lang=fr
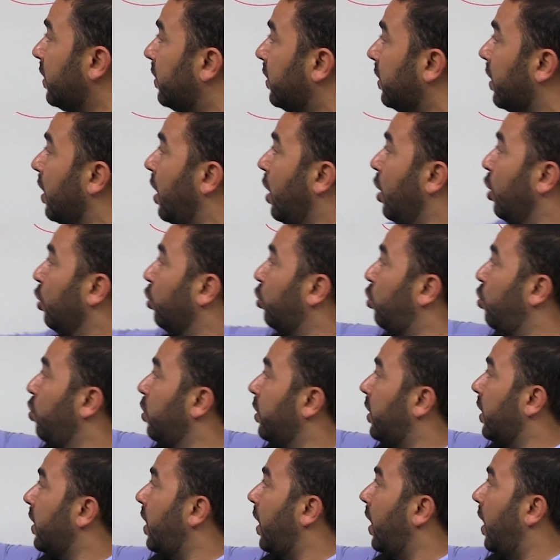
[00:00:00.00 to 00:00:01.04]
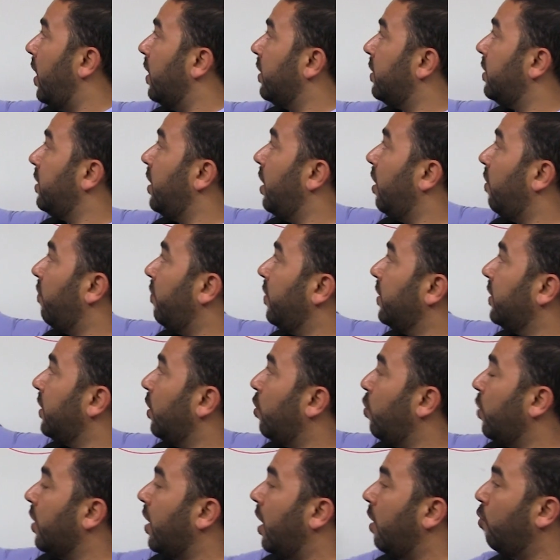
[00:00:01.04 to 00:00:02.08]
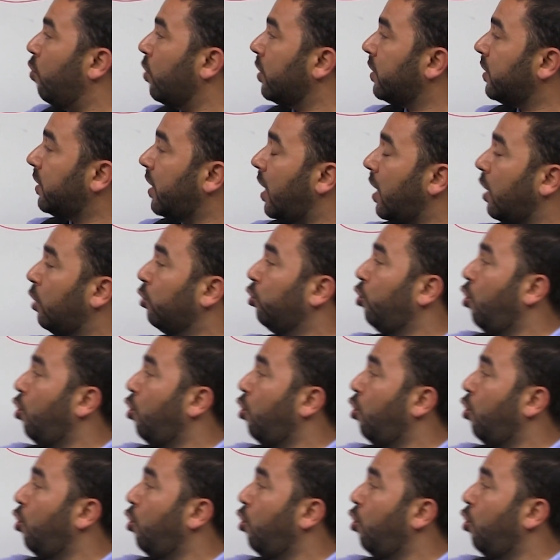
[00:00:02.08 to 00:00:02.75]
ici. Q est égal à 1 tiers, V0 égale moins 5,